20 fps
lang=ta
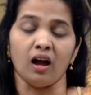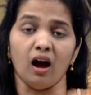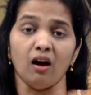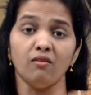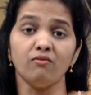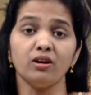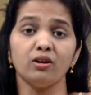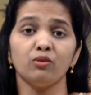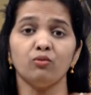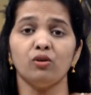
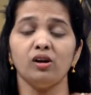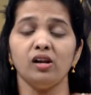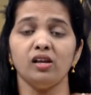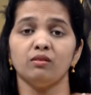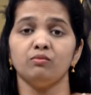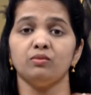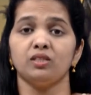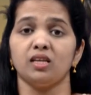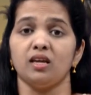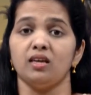அவர்
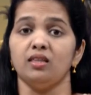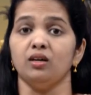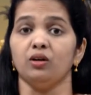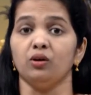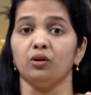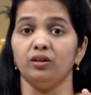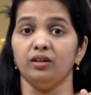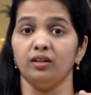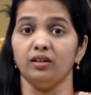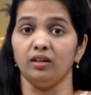ஊழியம் செய்து
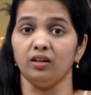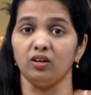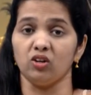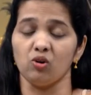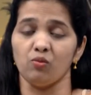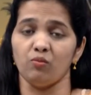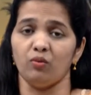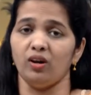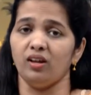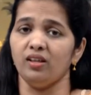
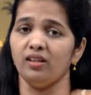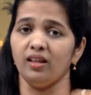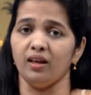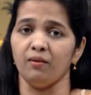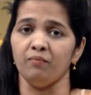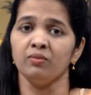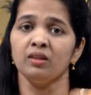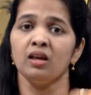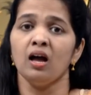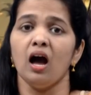கொண்டிருக்கும் பொழுது
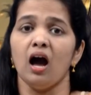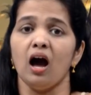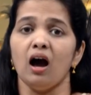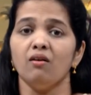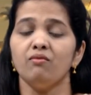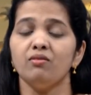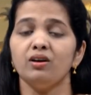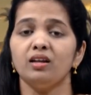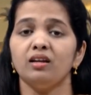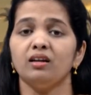
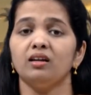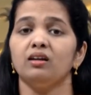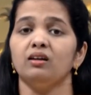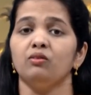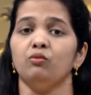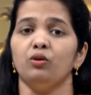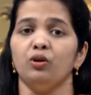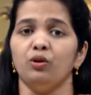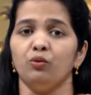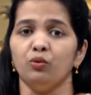அவருக்கு
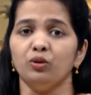ஒரு